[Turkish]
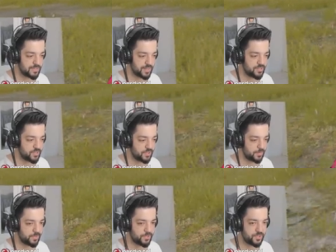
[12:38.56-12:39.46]
Sezer
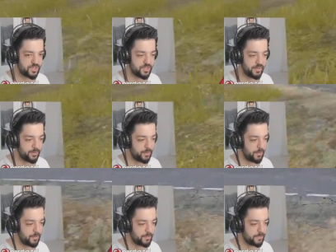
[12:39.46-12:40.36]
çıldırmış kill
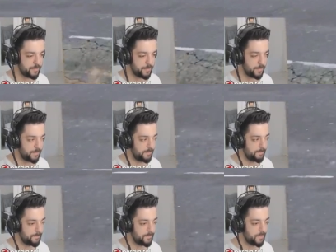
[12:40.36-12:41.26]
arıyor.
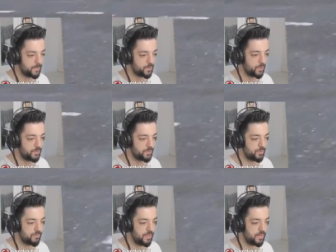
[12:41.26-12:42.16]
Sona
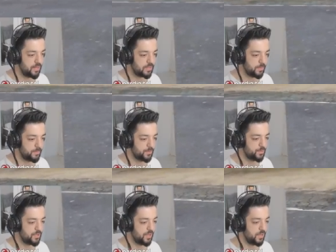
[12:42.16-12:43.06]
doğru var ya adam
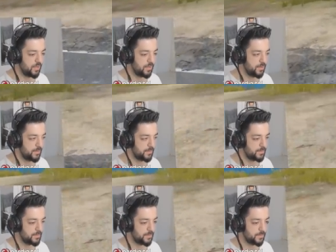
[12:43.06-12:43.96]
bulduk ha.
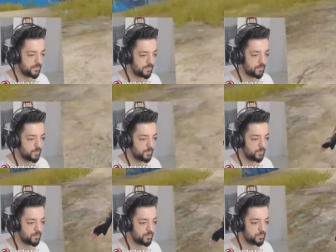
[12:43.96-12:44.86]

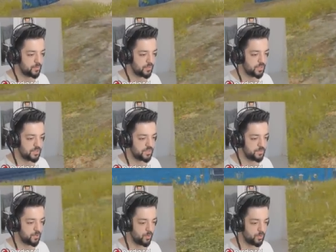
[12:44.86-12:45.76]
Bulunduğumuz bölgede
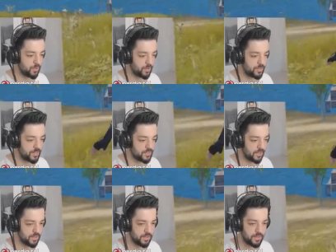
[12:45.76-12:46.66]
kimse yoktu.
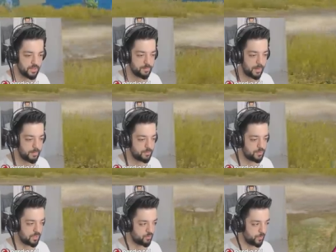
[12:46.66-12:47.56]
Neyse. Ben
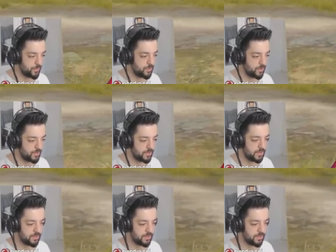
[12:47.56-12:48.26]
buradan topuk